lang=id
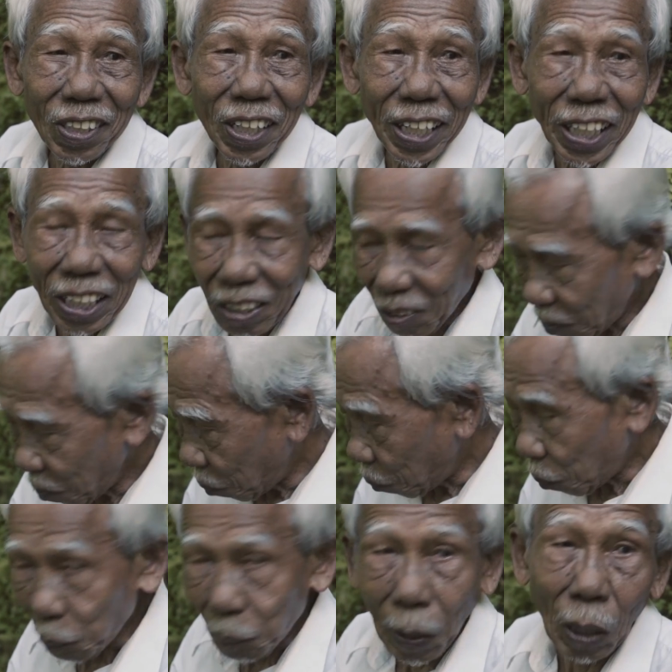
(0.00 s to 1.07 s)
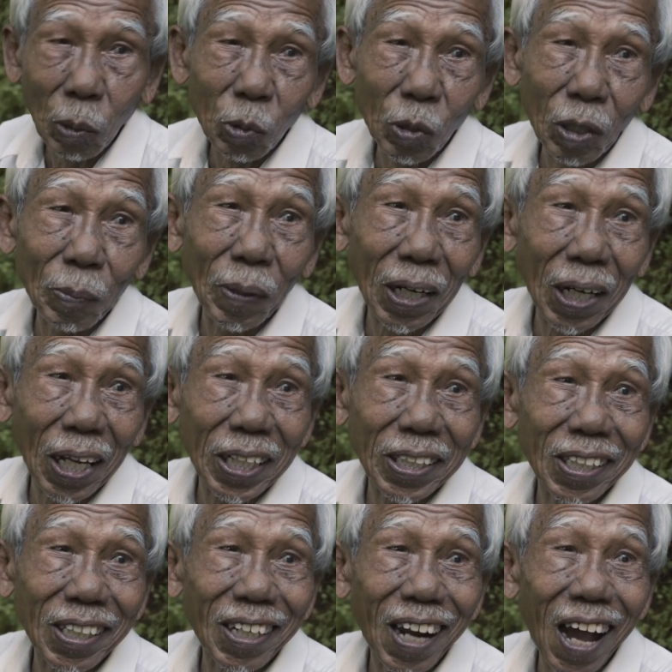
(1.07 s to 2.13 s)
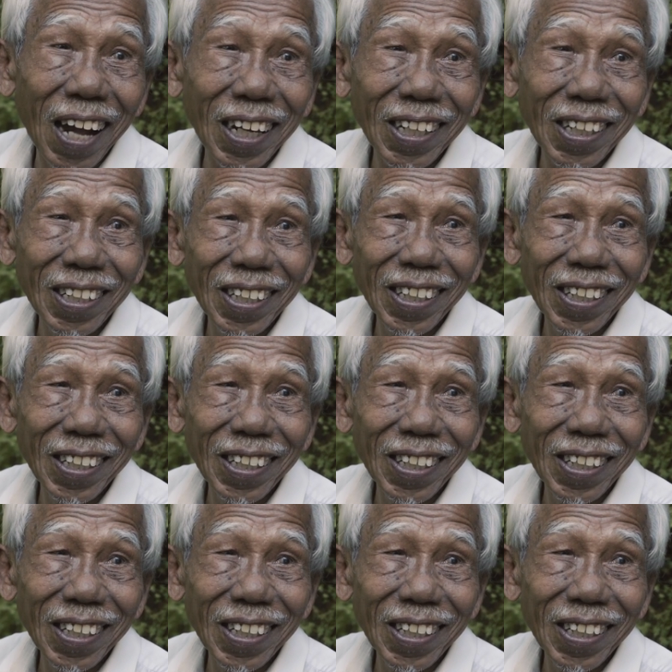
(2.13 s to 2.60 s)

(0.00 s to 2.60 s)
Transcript: Ning balune malah hilang.